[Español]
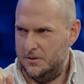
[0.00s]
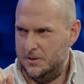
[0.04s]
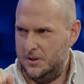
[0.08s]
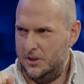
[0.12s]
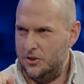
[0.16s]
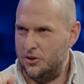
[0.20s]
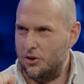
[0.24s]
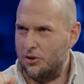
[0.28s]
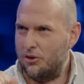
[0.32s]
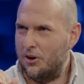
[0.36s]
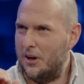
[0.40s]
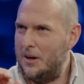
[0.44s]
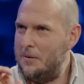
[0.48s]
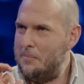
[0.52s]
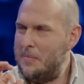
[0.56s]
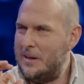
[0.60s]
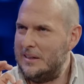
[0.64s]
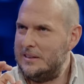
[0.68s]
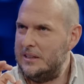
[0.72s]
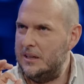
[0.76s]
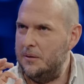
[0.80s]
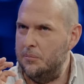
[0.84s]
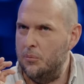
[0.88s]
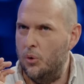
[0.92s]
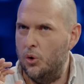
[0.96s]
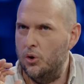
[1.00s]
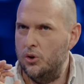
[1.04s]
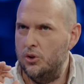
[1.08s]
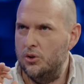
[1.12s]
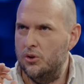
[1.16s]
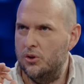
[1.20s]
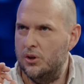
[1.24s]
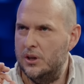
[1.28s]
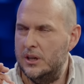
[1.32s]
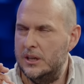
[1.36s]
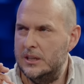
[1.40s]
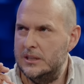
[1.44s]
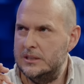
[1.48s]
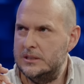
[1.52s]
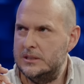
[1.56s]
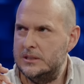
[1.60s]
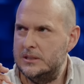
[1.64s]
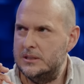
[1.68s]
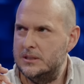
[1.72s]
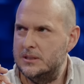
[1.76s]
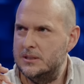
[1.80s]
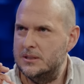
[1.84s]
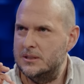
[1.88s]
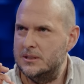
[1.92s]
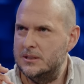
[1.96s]
Y yo creo que el matrimonio
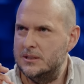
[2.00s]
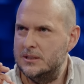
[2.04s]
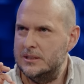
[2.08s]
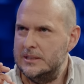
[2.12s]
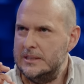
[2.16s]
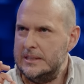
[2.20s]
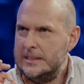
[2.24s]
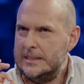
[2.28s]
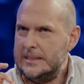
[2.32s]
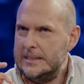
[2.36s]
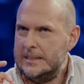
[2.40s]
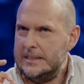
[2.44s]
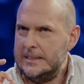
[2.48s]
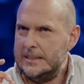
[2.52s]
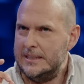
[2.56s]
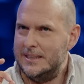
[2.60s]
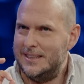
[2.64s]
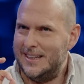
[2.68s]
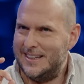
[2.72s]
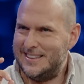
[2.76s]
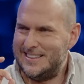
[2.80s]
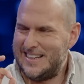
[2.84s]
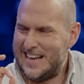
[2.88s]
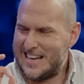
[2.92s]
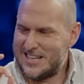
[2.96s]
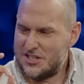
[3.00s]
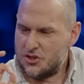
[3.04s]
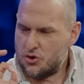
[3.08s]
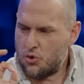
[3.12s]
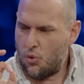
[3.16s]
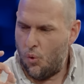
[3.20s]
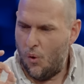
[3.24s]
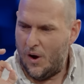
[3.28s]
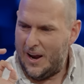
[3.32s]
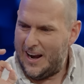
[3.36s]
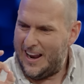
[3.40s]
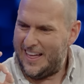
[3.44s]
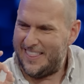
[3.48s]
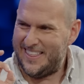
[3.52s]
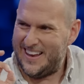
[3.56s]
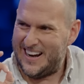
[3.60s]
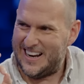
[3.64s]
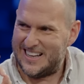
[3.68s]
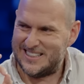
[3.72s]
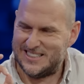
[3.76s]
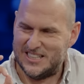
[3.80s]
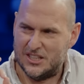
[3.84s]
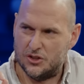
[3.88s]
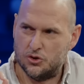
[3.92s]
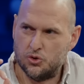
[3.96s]
es, es la escuela de
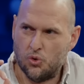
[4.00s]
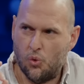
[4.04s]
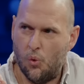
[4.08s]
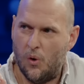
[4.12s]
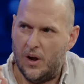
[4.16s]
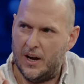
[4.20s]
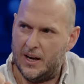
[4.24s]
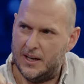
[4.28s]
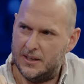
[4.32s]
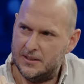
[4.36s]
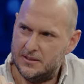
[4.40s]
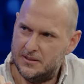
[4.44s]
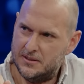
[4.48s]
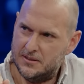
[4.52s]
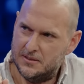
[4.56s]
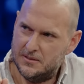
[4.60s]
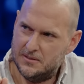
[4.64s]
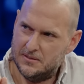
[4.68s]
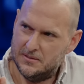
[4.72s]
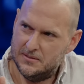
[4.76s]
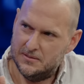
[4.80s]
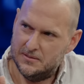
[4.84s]
las escuelas.